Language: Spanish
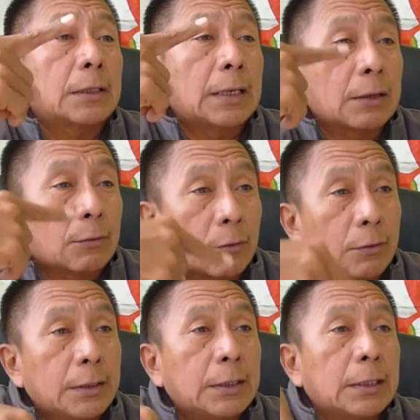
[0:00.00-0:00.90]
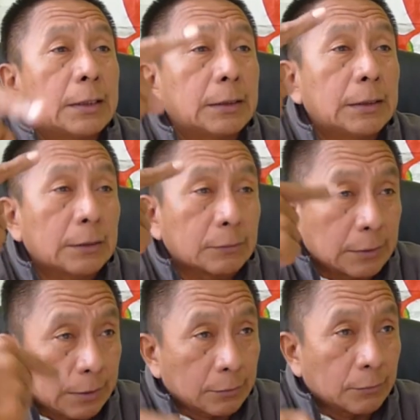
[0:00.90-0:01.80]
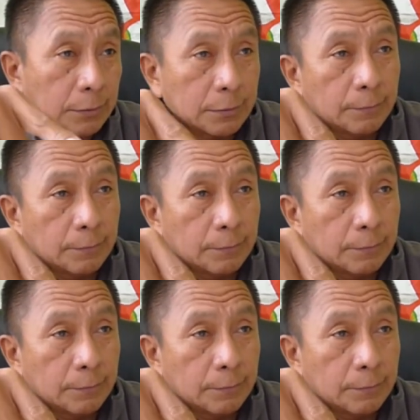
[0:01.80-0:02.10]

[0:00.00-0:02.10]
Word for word: la ecología y los territorios.